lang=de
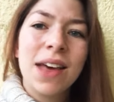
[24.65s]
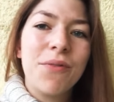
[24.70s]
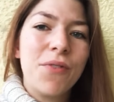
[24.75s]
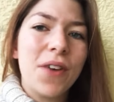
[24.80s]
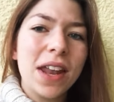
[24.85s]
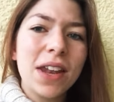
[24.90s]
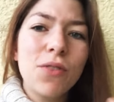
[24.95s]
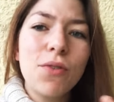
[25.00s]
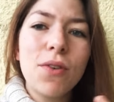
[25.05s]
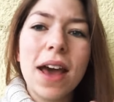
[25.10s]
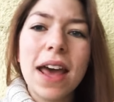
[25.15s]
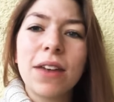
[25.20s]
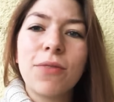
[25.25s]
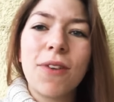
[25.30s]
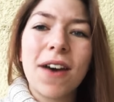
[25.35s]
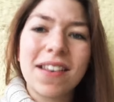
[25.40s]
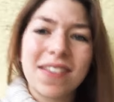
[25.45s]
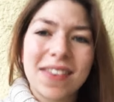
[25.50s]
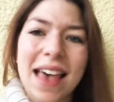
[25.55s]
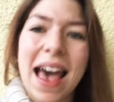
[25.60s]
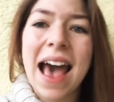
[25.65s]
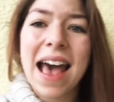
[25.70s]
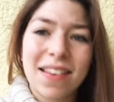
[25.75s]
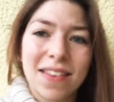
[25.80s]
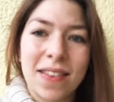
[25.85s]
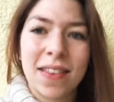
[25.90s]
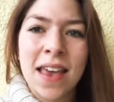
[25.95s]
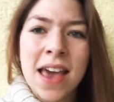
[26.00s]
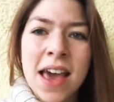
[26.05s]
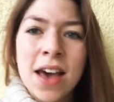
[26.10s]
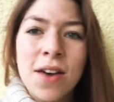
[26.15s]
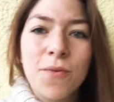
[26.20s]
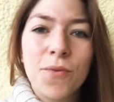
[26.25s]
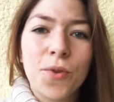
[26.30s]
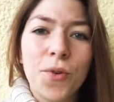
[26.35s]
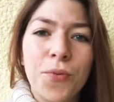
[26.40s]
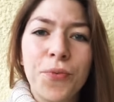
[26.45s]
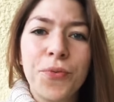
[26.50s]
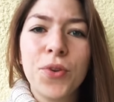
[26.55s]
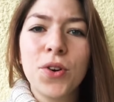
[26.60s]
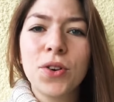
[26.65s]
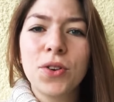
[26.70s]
Wenn du etwas hast, wofür